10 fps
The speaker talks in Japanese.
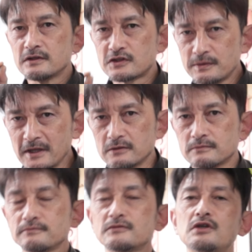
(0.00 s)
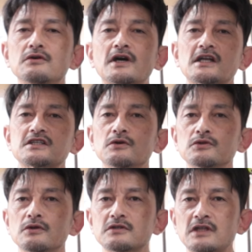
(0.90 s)
詰めるっていう形
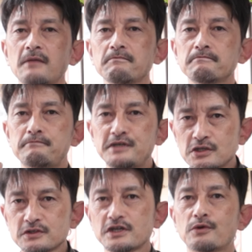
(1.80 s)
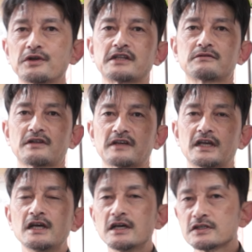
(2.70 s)
をとって微調整を行ってくださ
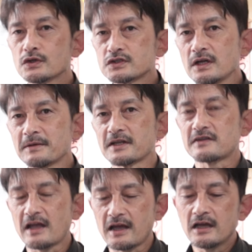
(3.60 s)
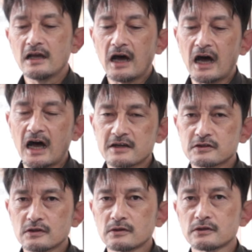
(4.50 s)
い。そうすればですね、
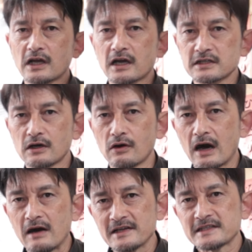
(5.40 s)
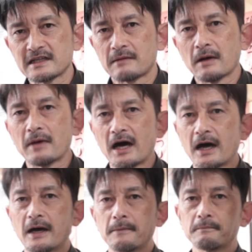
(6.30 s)
アクスルの高さを合わせたま
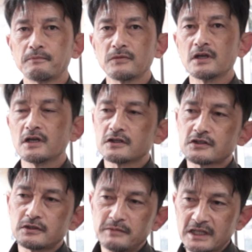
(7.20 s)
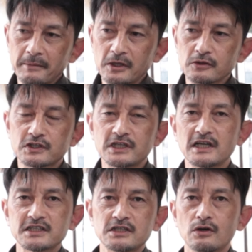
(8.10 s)
ま見た目の突き
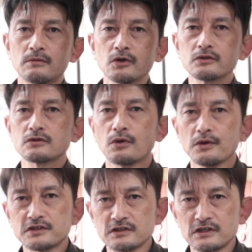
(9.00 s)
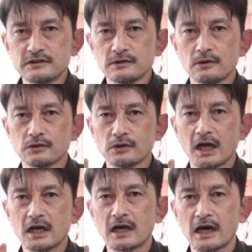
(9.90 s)
出し量も統一にすること
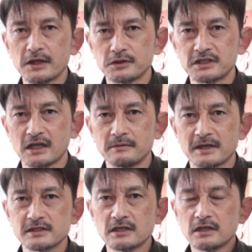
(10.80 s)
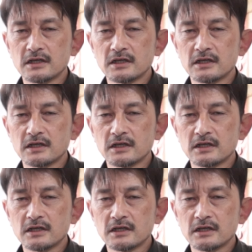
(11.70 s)
が可能になります。